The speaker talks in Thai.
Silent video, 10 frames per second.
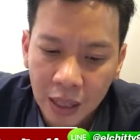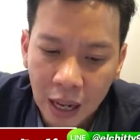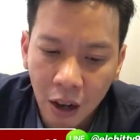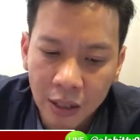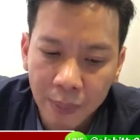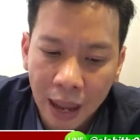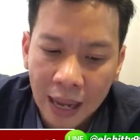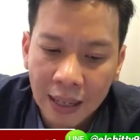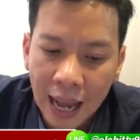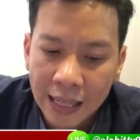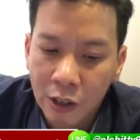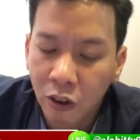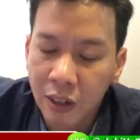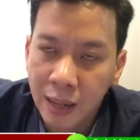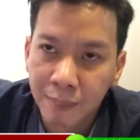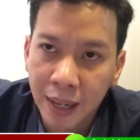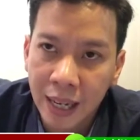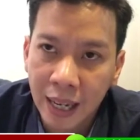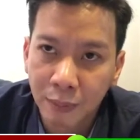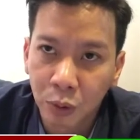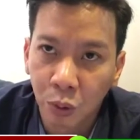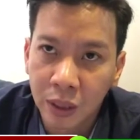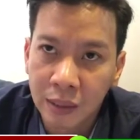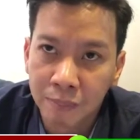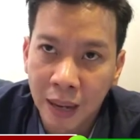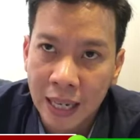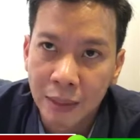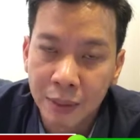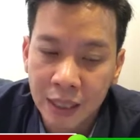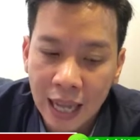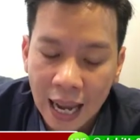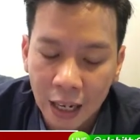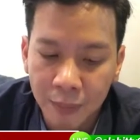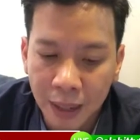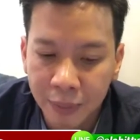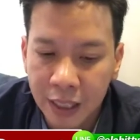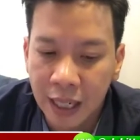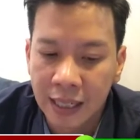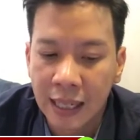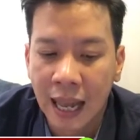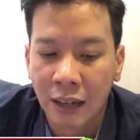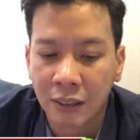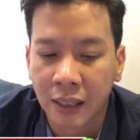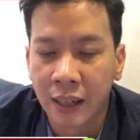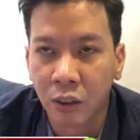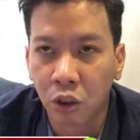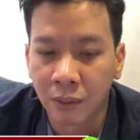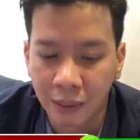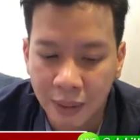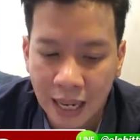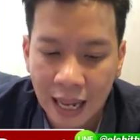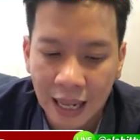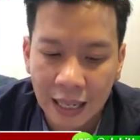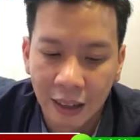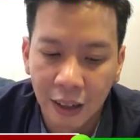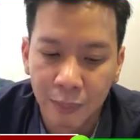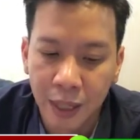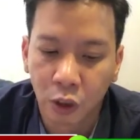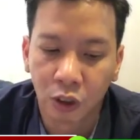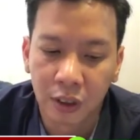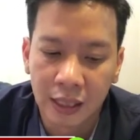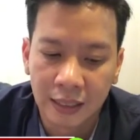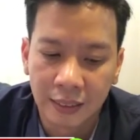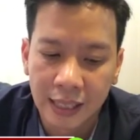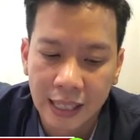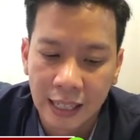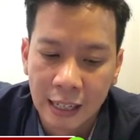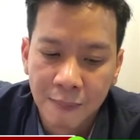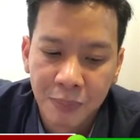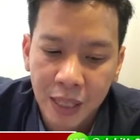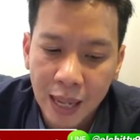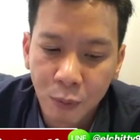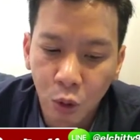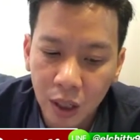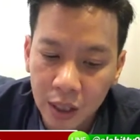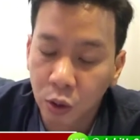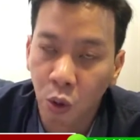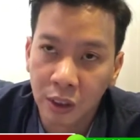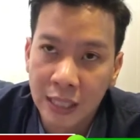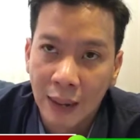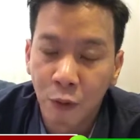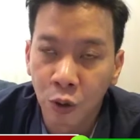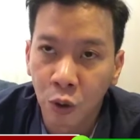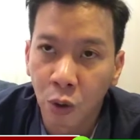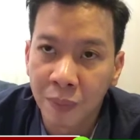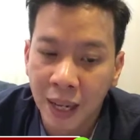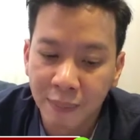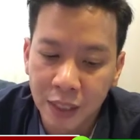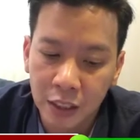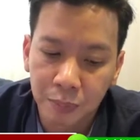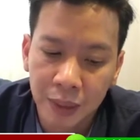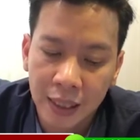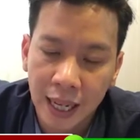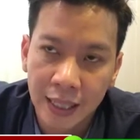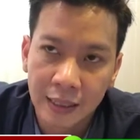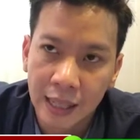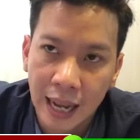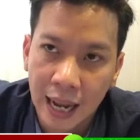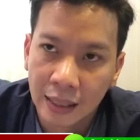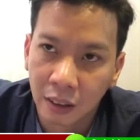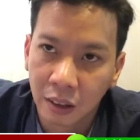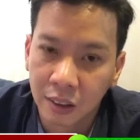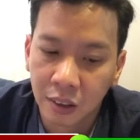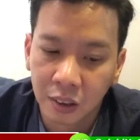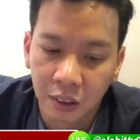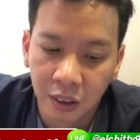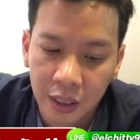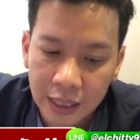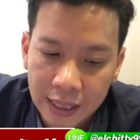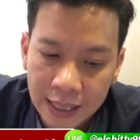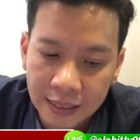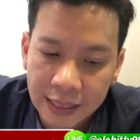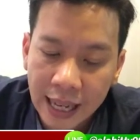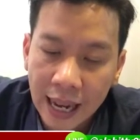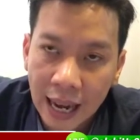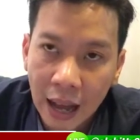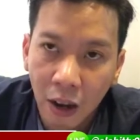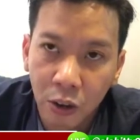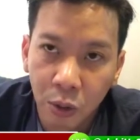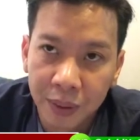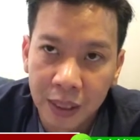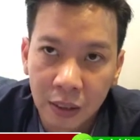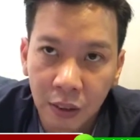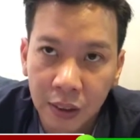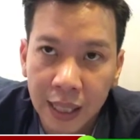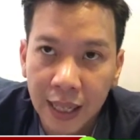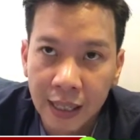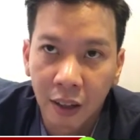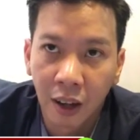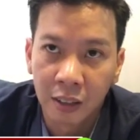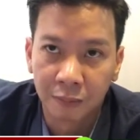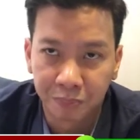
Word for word: แล้วก็ในแผงกลางเดียโกเดเม่ครับตัวใหม่ที่เพิ่งได้เข้ามาเมื่อเดือนที่แล้ว จะเล่นร่วมกับอารันแล้วก็เปียโตซิลินสกี้เกมลุกก็จะส่ง 3 คนครบนะครับดิสเมอร์เทนทางลอเรนโซอินซิเย่แล้วก็รวมไปถึงโคเซกายคอน